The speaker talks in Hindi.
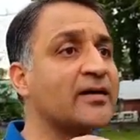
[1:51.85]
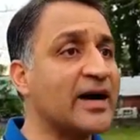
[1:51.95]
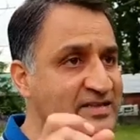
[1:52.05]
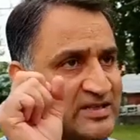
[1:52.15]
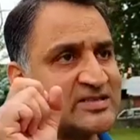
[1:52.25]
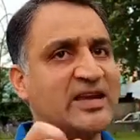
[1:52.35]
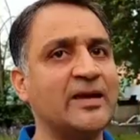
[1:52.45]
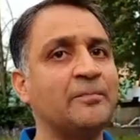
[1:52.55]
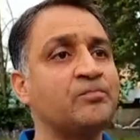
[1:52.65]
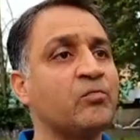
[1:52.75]
कजन्स
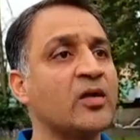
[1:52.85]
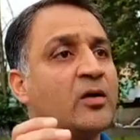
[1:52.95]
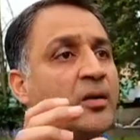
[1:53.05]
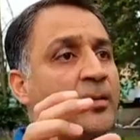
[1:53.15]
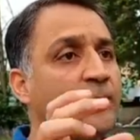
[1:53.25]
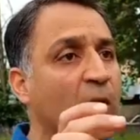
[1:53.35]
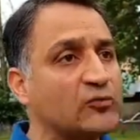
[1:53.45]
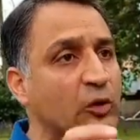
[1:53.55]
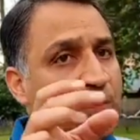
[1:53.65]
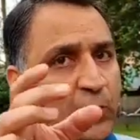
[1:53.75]
हैं
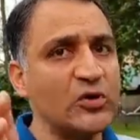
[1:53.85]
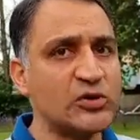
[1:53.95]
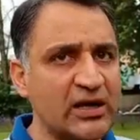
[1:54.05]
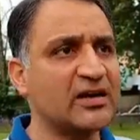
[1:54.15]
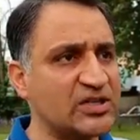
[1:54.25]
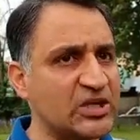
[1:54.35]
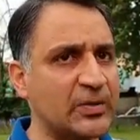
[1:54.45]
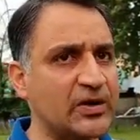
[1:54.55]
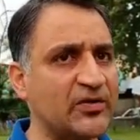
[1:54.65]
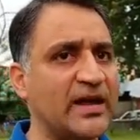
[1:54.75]
पफ्तुर बोझ ना
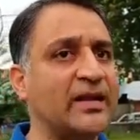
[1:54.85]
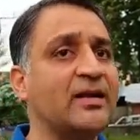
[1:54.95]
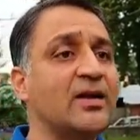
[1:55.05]
पे वनान